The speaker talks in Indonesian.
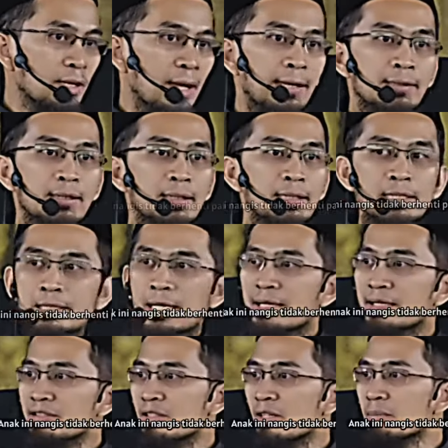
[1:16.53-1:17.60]
Anak ini
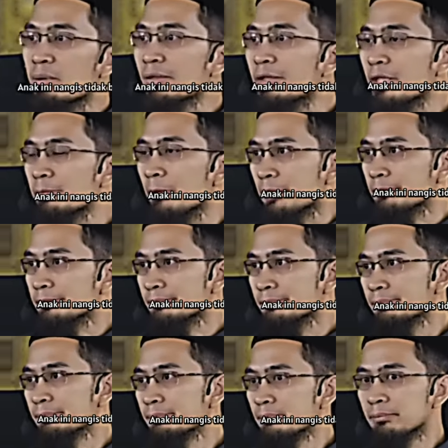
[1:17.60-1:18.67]
nangis tidak berhenti pak,
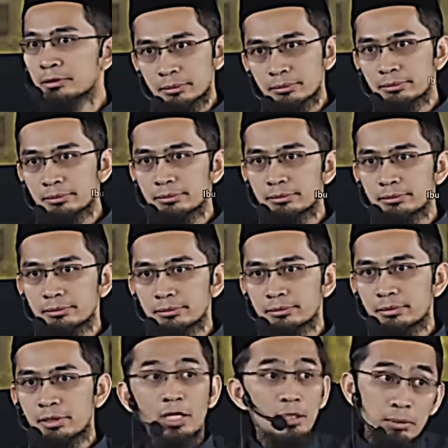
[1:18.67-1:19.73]
Bu,
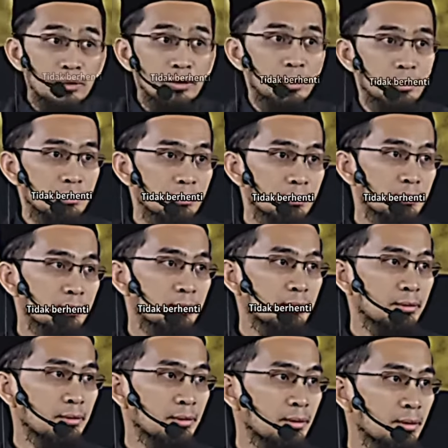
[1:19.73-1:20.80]
tidak berhenti.
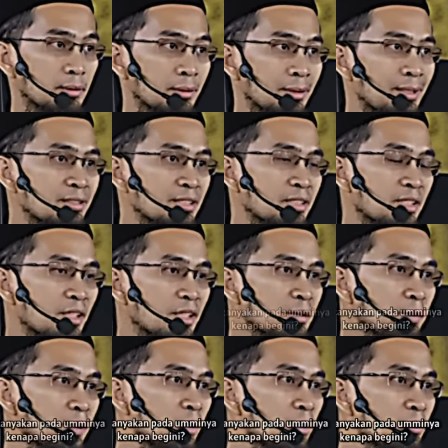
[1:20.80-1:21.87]
Saya tanyakan
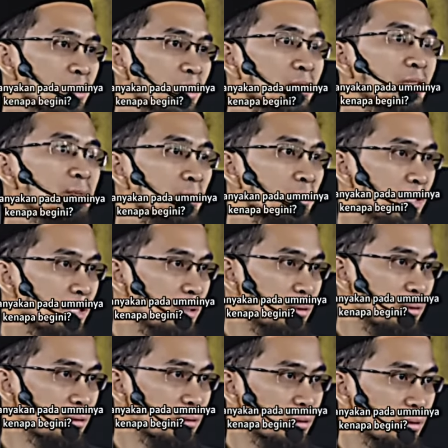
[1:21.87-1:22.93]
pada umumnya kenapa begini?
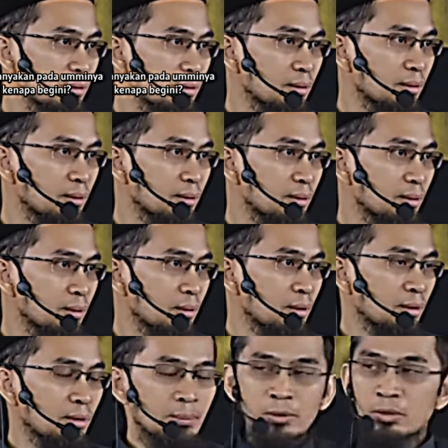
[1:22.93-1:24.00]

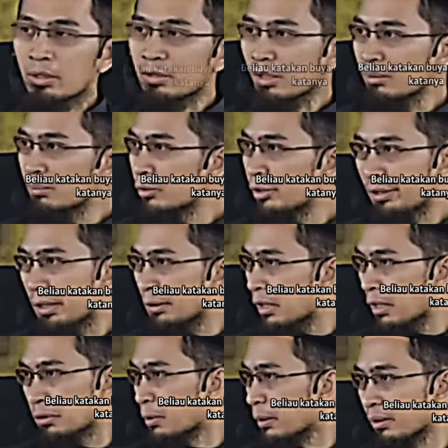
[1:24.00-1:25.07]
Beliau katakan bu ya nggak
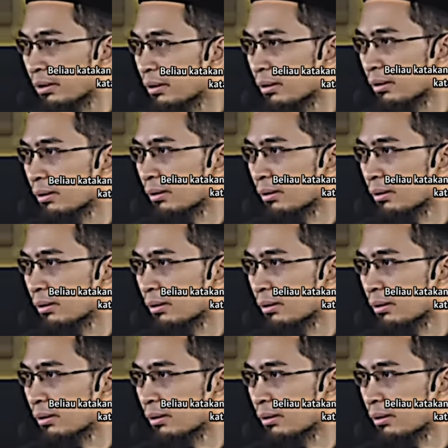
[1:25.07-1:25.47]
tahu katanya.